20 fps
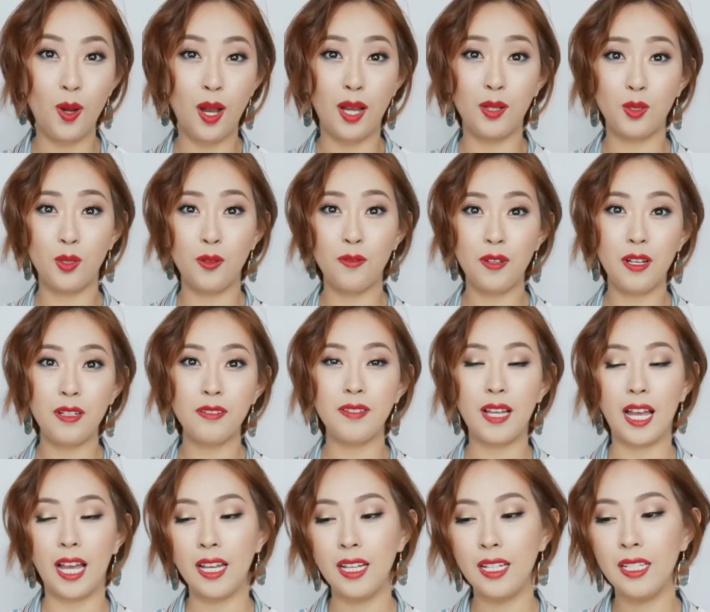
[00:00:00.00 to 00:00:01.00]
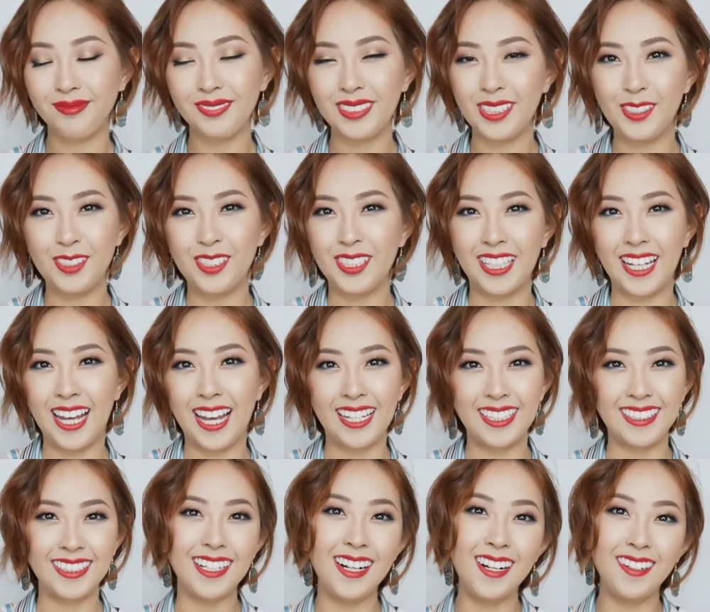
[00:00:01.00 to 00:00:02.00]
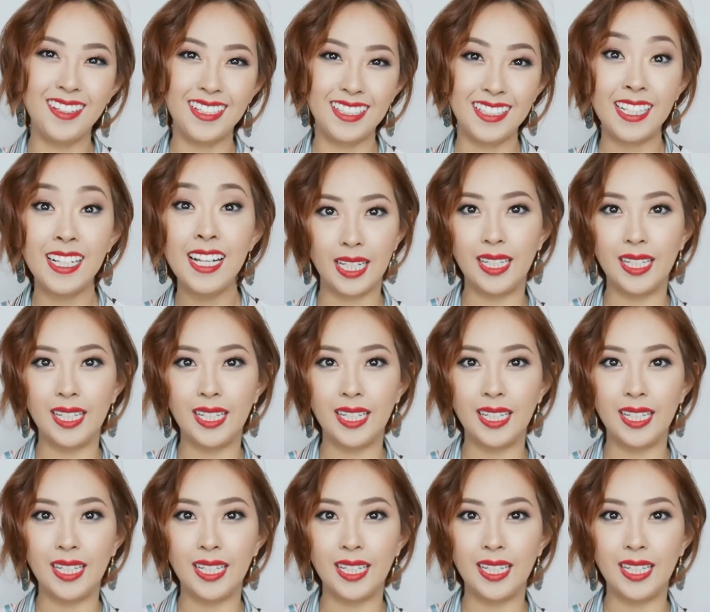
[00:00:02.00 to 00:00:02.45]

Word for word: 化妆方法，觉得还是挺好玩的。